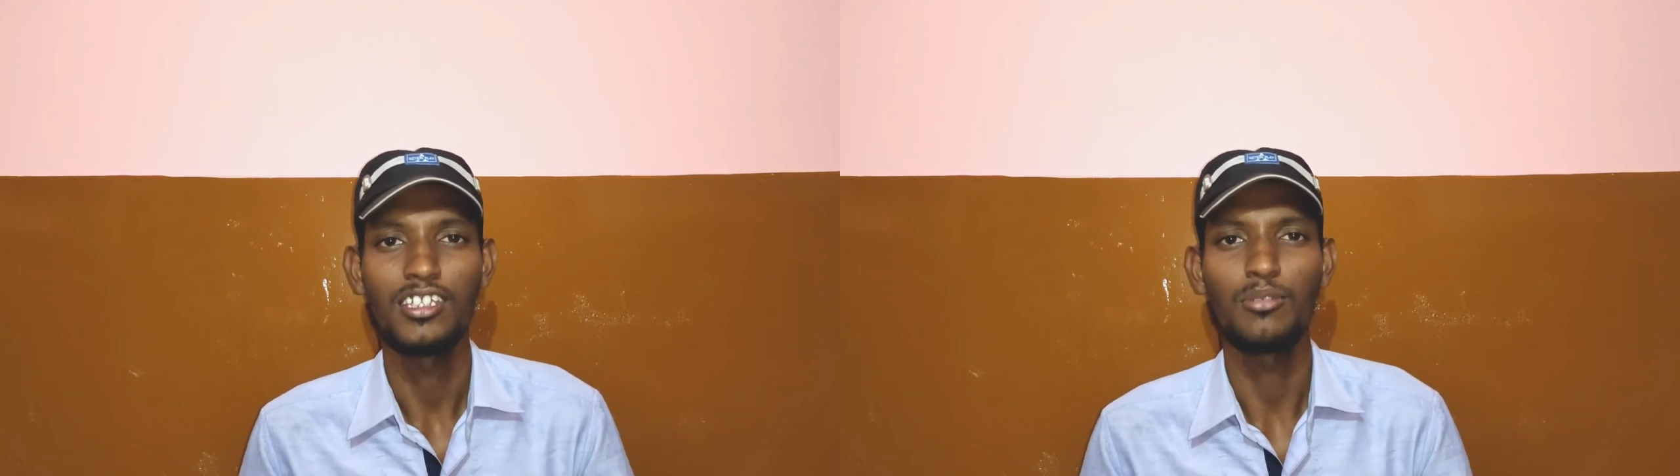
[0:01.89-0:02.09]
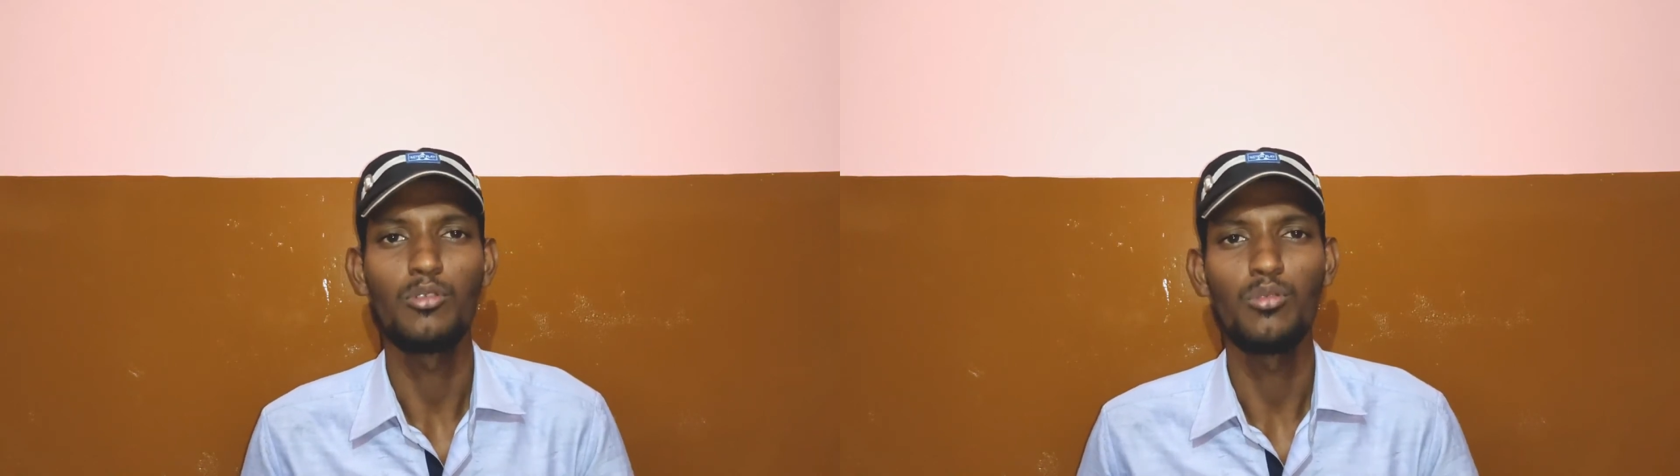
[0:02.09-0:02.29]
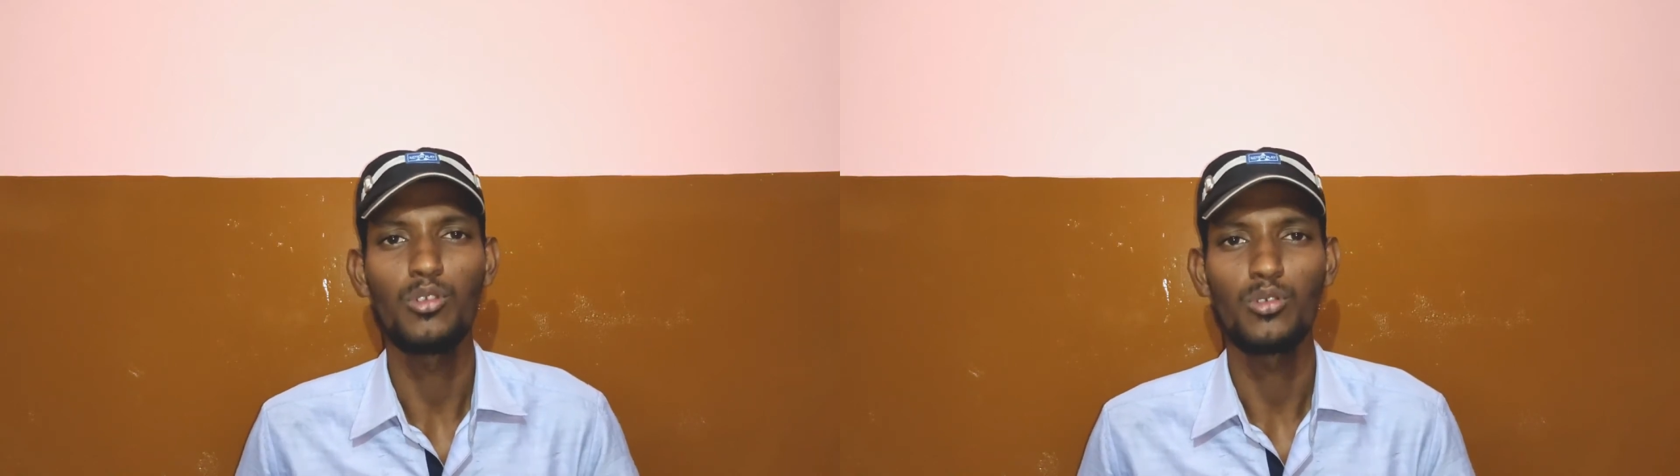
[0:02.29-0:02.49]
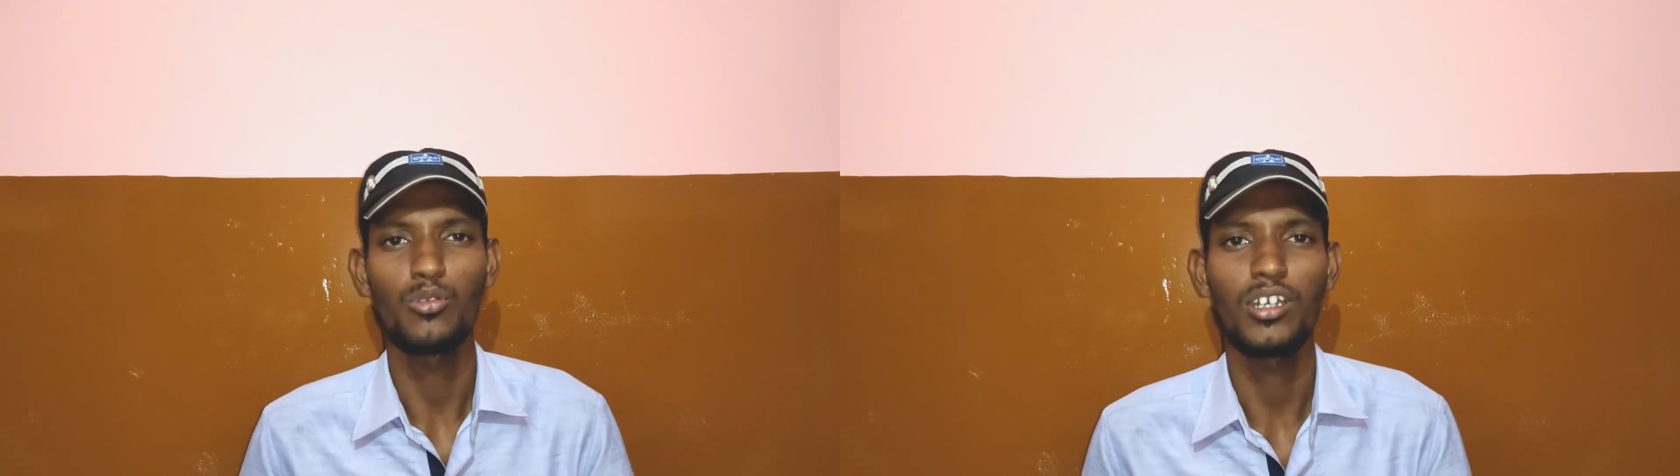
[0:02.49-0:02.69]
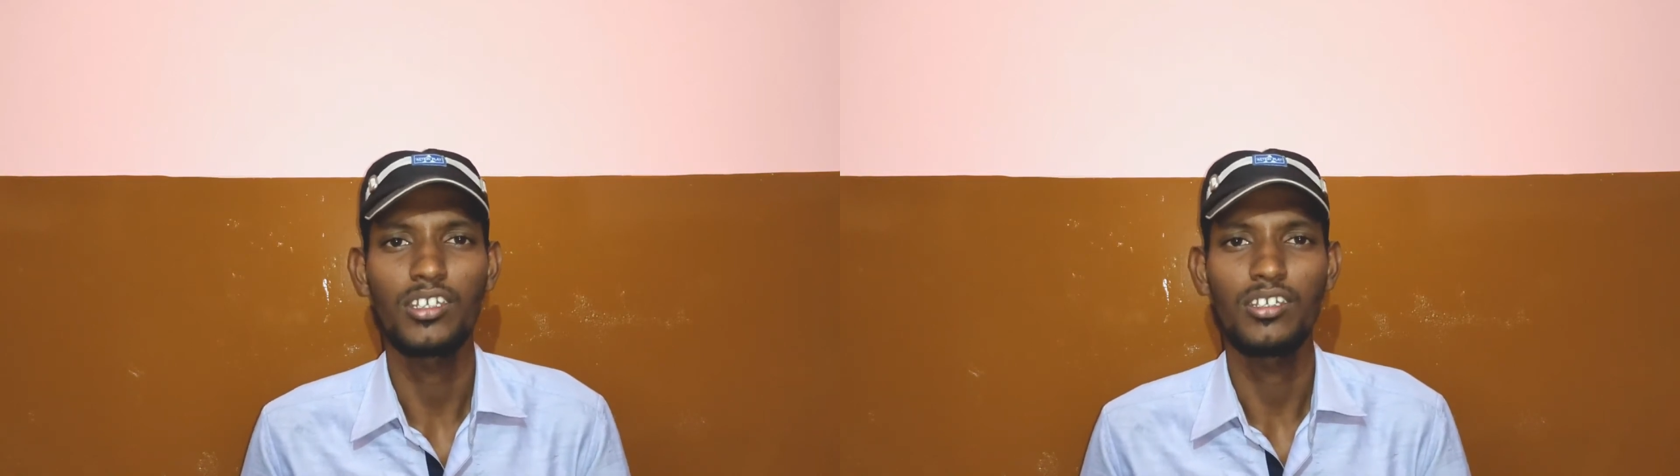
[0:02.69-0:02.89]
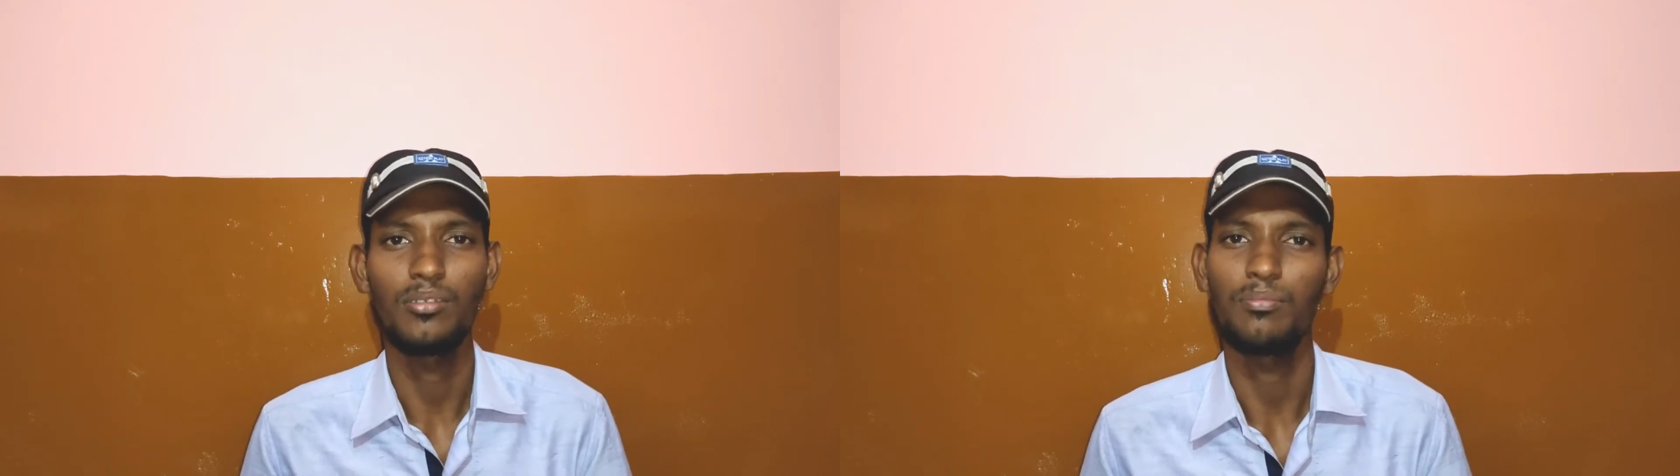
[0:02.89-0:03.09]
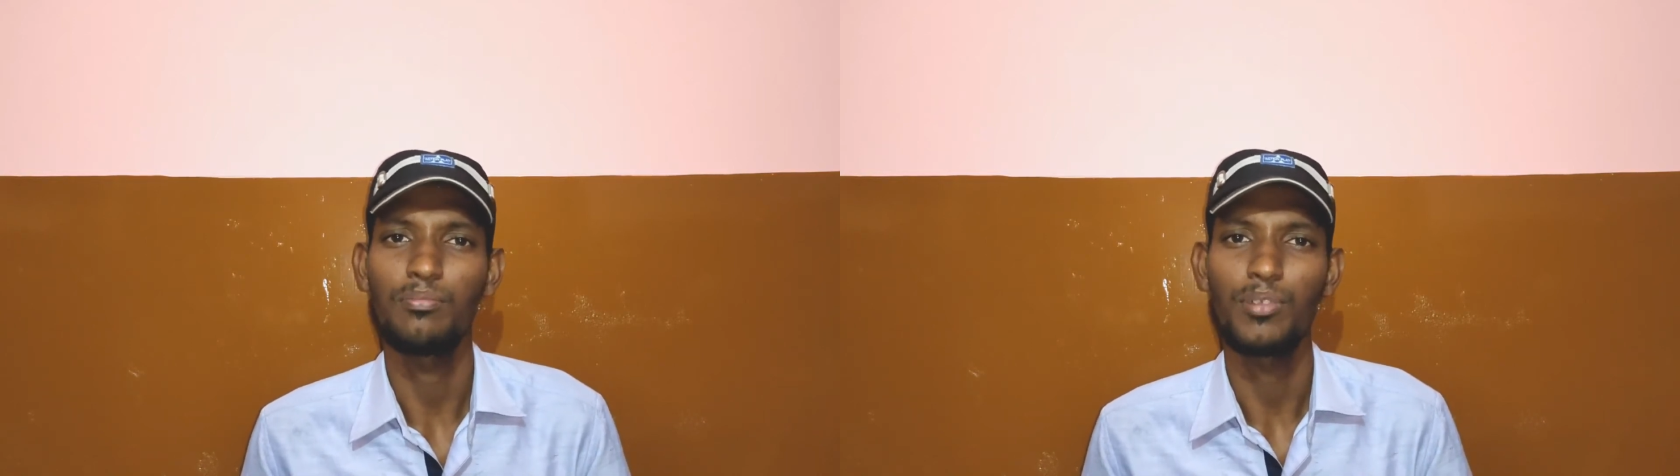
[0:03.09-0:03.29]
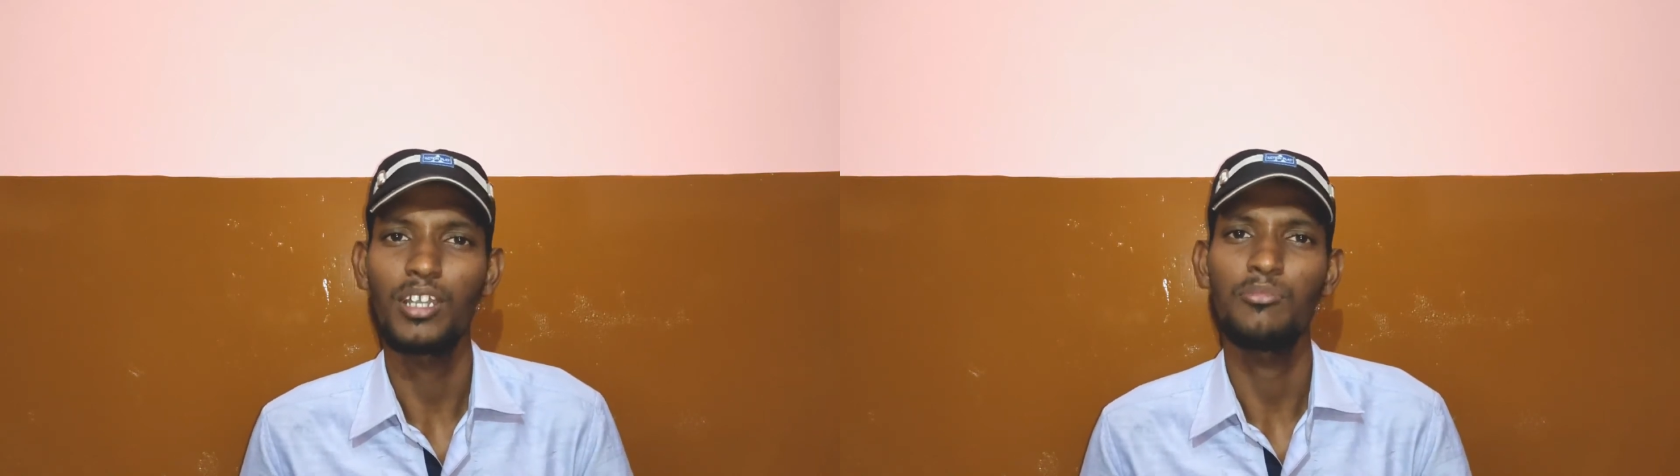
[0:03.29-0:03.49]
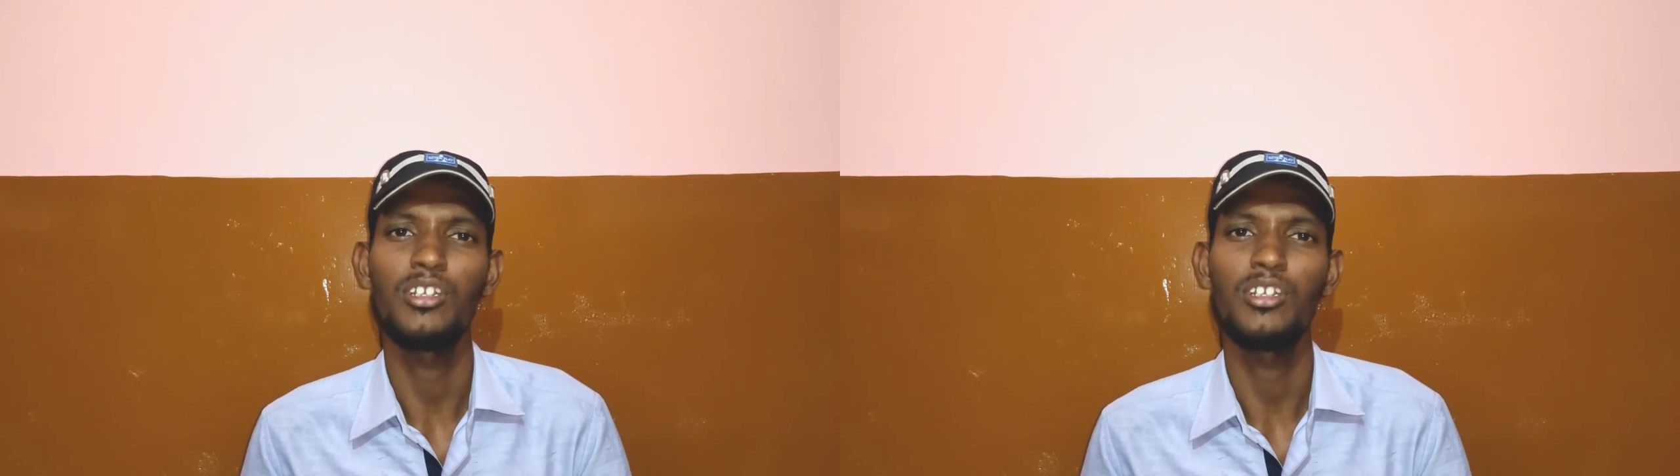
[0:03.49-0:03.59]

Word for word: இந்த பூமி உருவாகி பல